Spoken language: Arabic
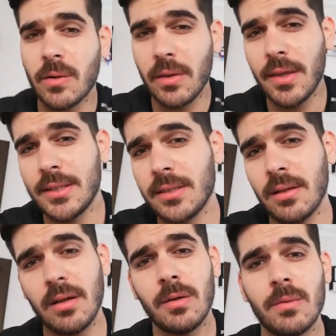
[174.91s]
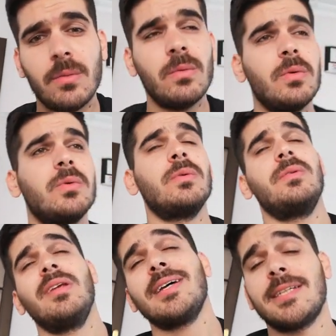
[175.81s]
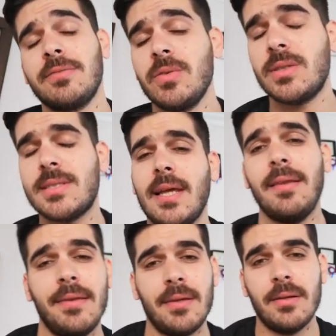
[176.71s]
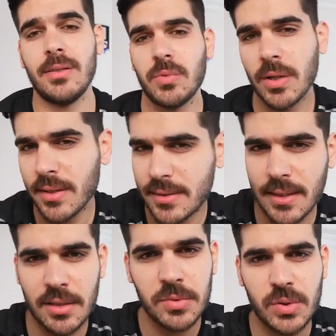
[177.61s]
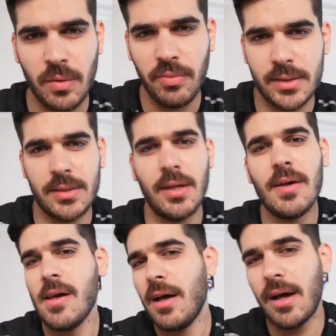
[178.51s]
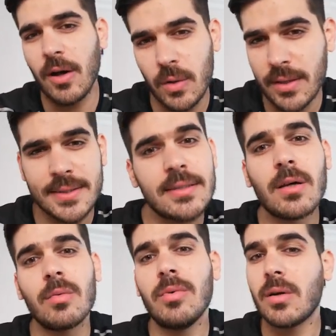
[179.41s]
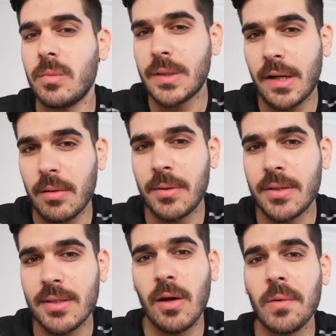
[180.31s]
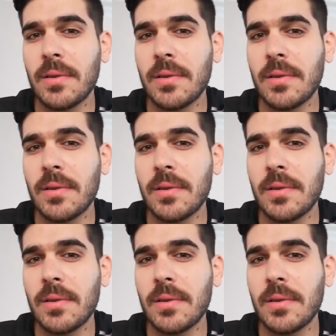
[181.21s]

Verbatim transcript: اوضح شغله انه الناس تفوت تسالني شو وقت استخدم الشوفان؟ أك... لا من اكو مدربين يخلوا